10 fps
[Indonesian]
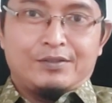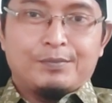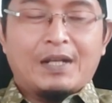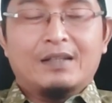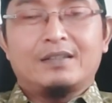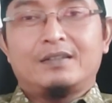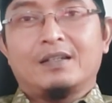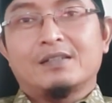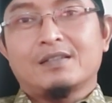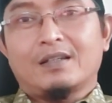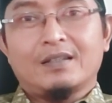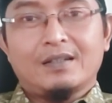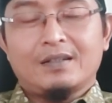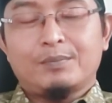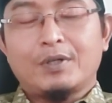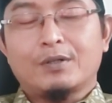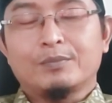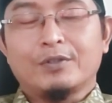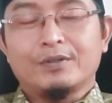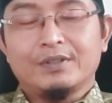Jumpa lagi dengan saya Abah
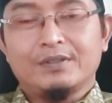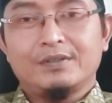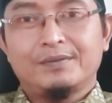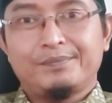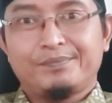Romdoni